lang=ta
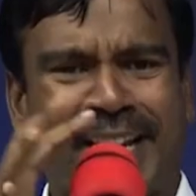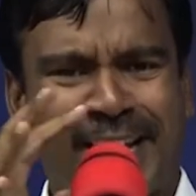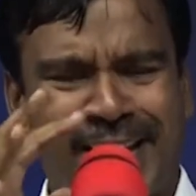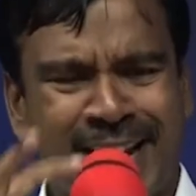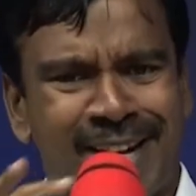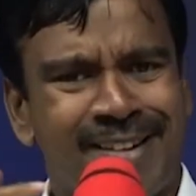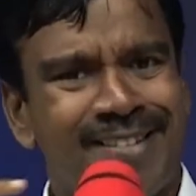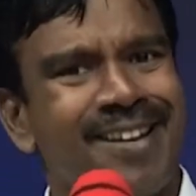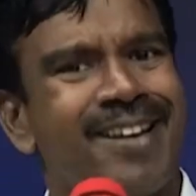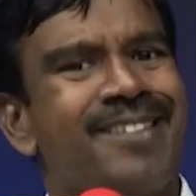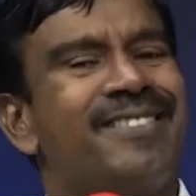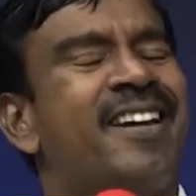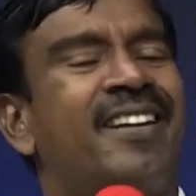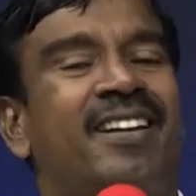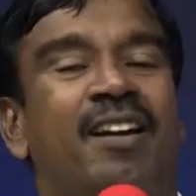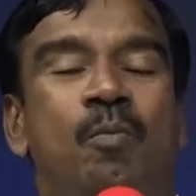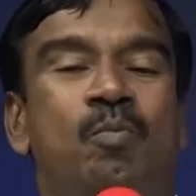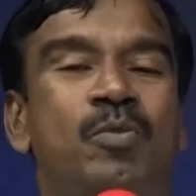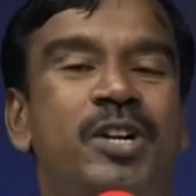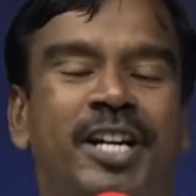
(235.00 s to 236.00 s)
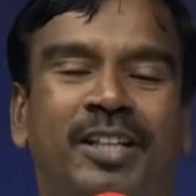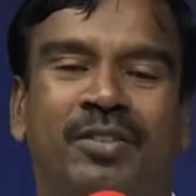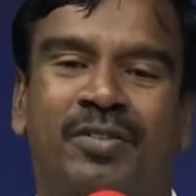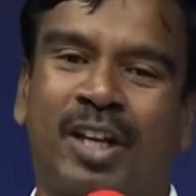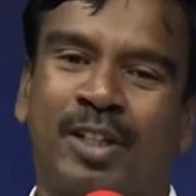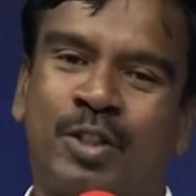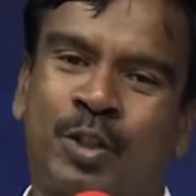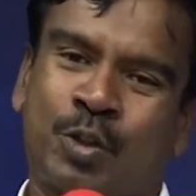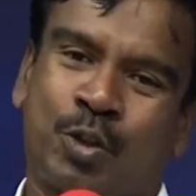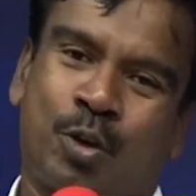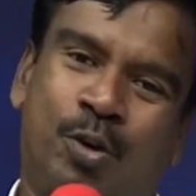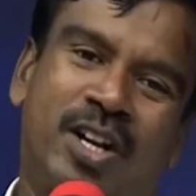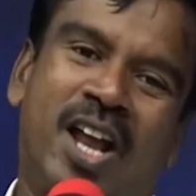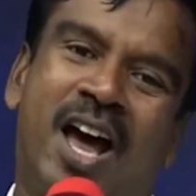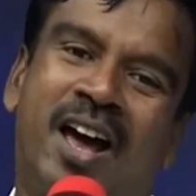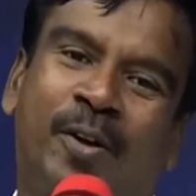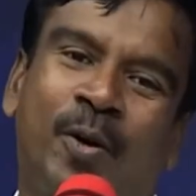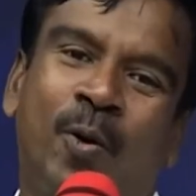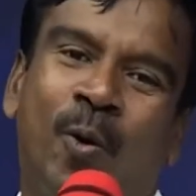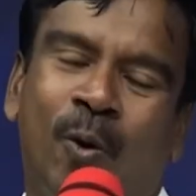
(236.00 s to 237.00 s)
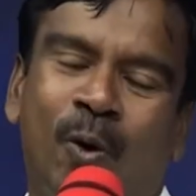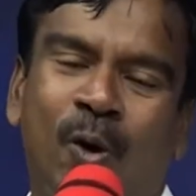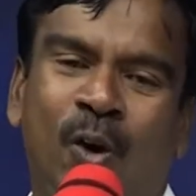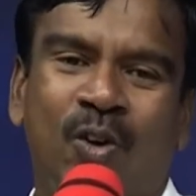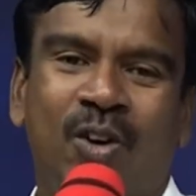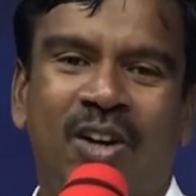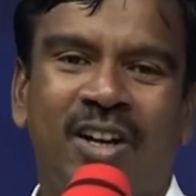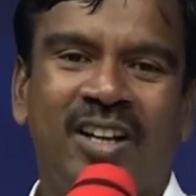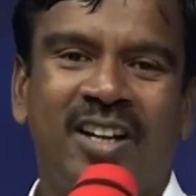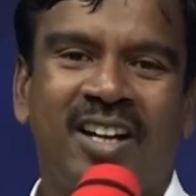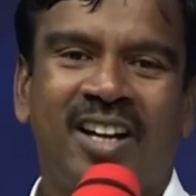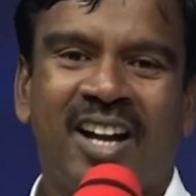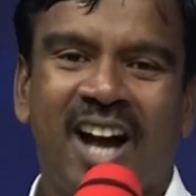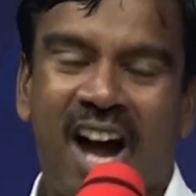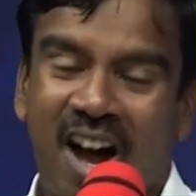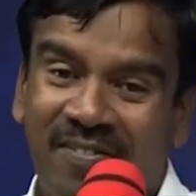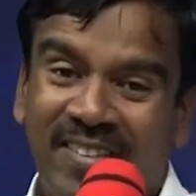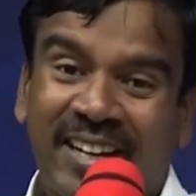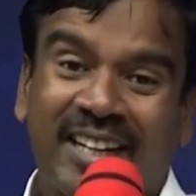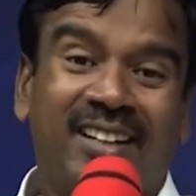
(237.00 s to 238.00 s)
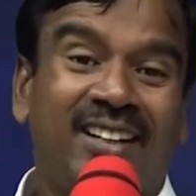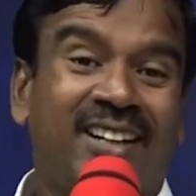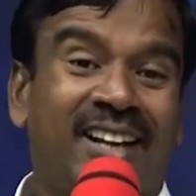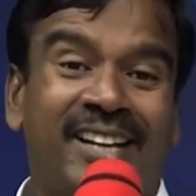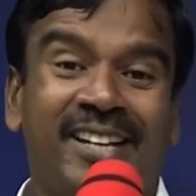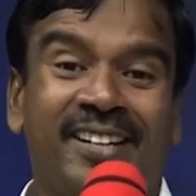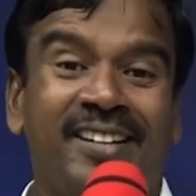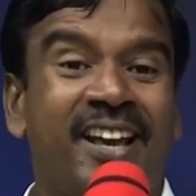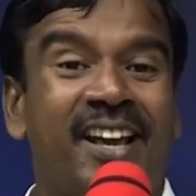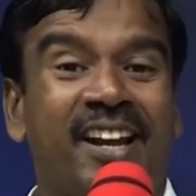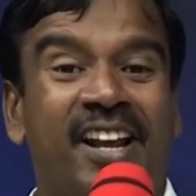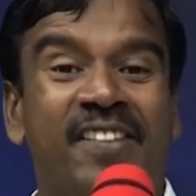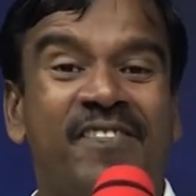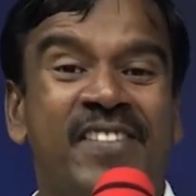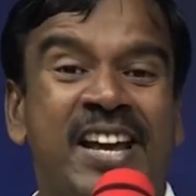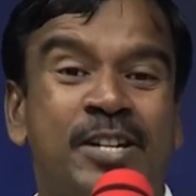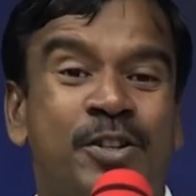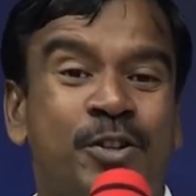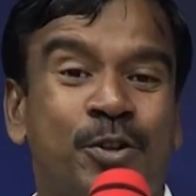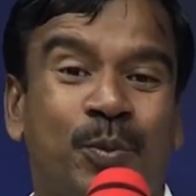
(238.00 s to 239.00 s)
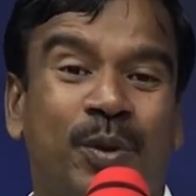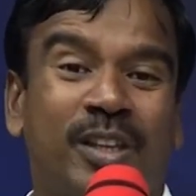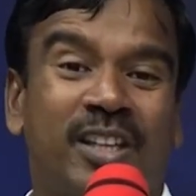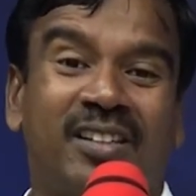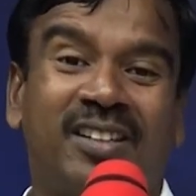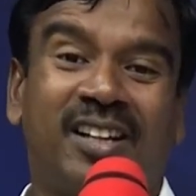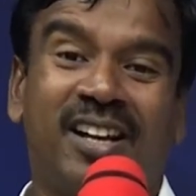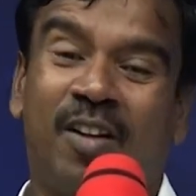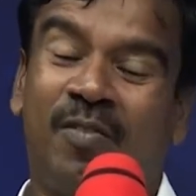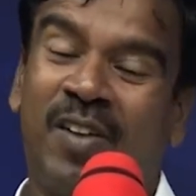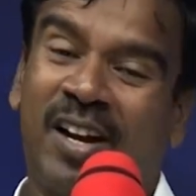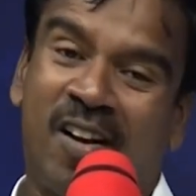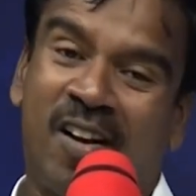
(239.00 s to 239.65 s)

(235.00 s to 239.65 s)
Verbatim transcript: என்னென்ன நம்மிடத்தில் சொன்னாரோ அவைகளை நிறைவேற்றுவதற்கு அவர்